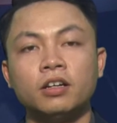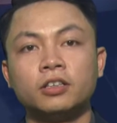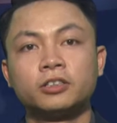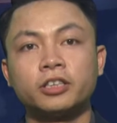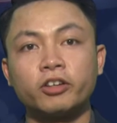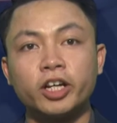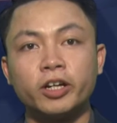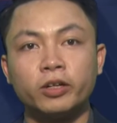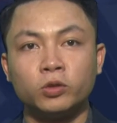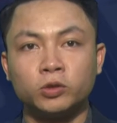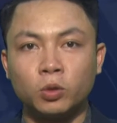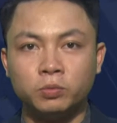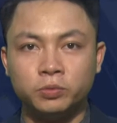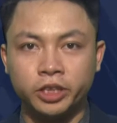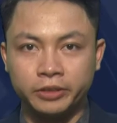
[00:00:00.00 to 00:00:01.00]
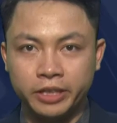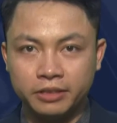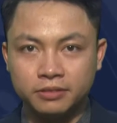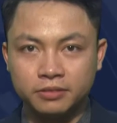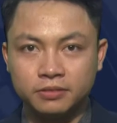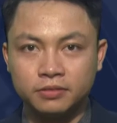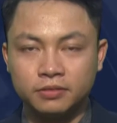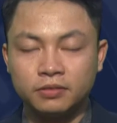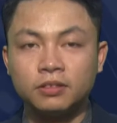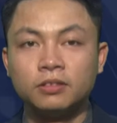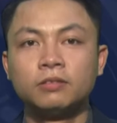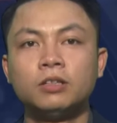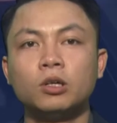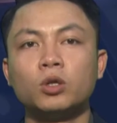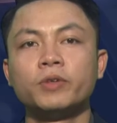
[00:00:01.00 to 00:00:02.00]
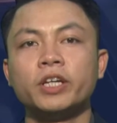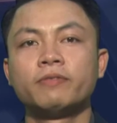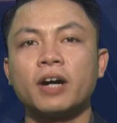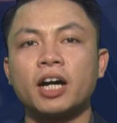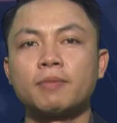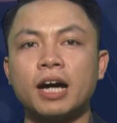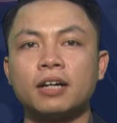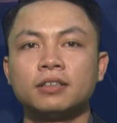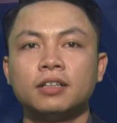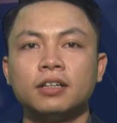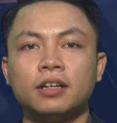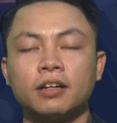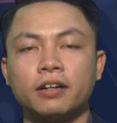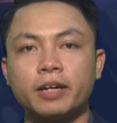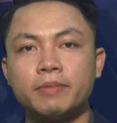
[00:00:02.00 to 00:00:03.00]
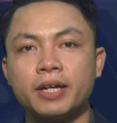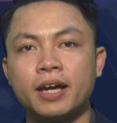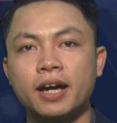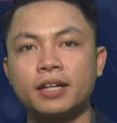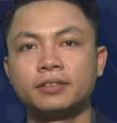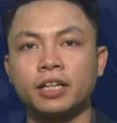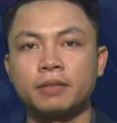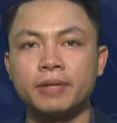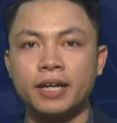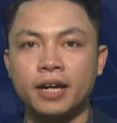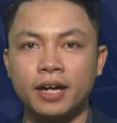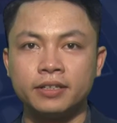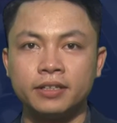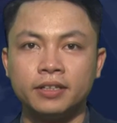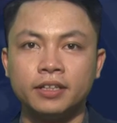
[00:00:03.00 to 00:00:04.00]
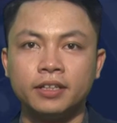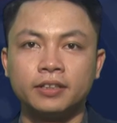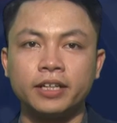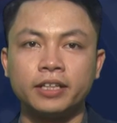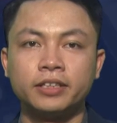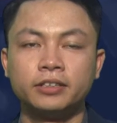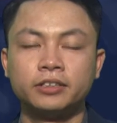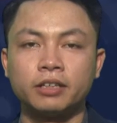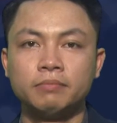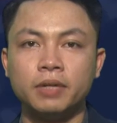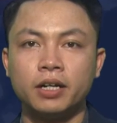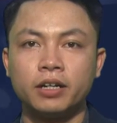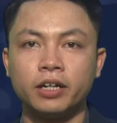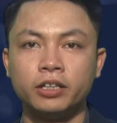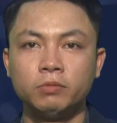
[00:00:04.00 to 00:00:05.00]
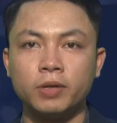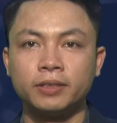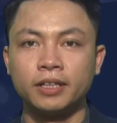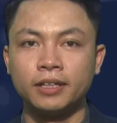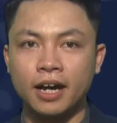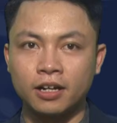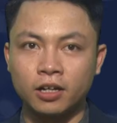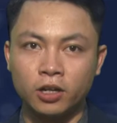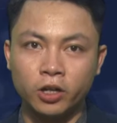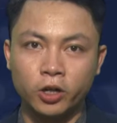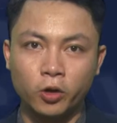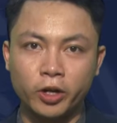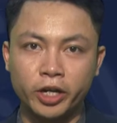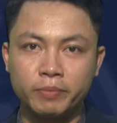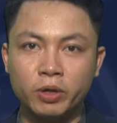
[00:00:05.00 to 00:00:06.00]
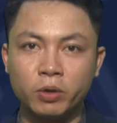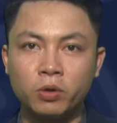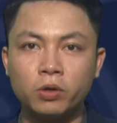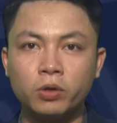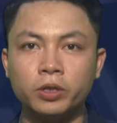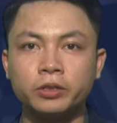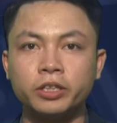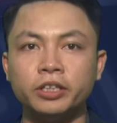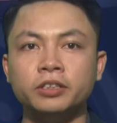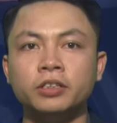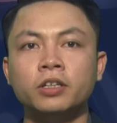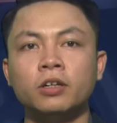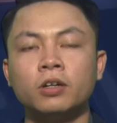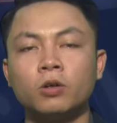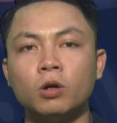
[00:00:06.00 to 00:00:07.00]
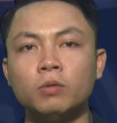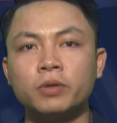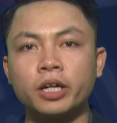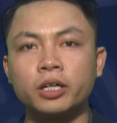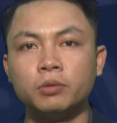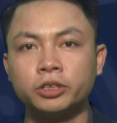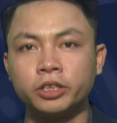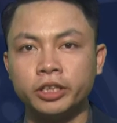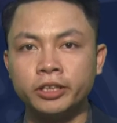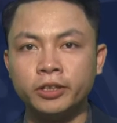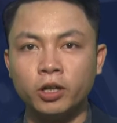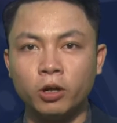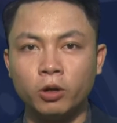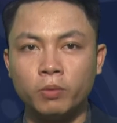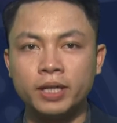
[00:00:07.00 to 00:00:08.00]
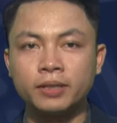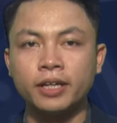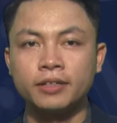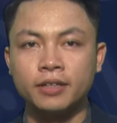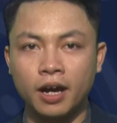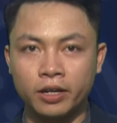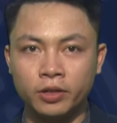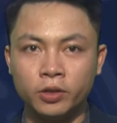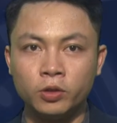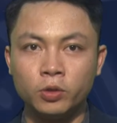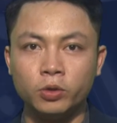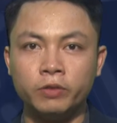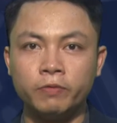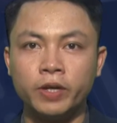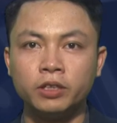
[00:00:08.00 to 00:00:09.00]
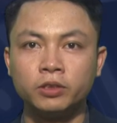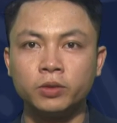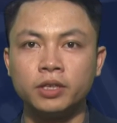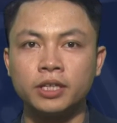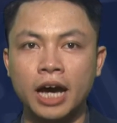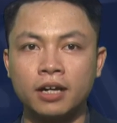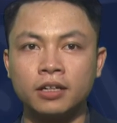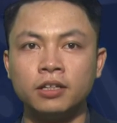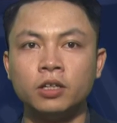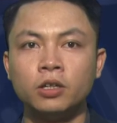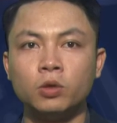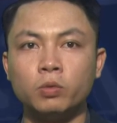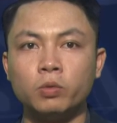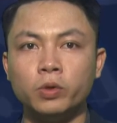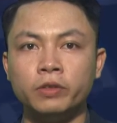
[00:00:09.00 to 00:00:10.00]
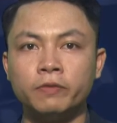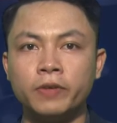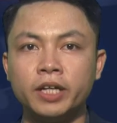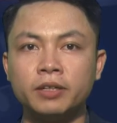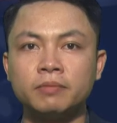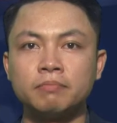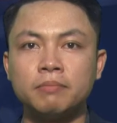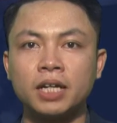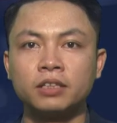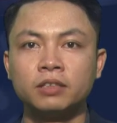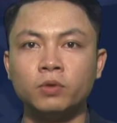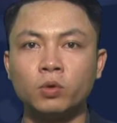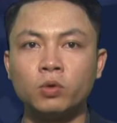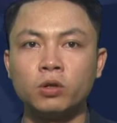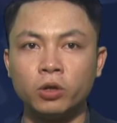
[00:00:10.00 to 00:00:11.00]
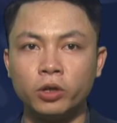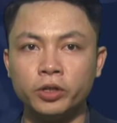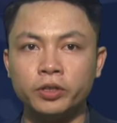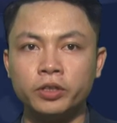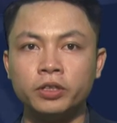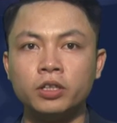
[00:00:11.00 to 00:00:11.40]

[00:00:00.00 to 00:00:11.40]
Sau đây là nội dung chi tiết. Thưa quý vị và các bạn, ngày 12 tháng 12, tại thị trấn Mường Khến, huyện Tân Lạc, đoàn đại biểu Quốc hội tỉnh gồm các đồng chí Nguyễn Thanh Hải, Ủy viên Trung ương Đảng, Ủy viên Ban Thường vụ Quốc hội,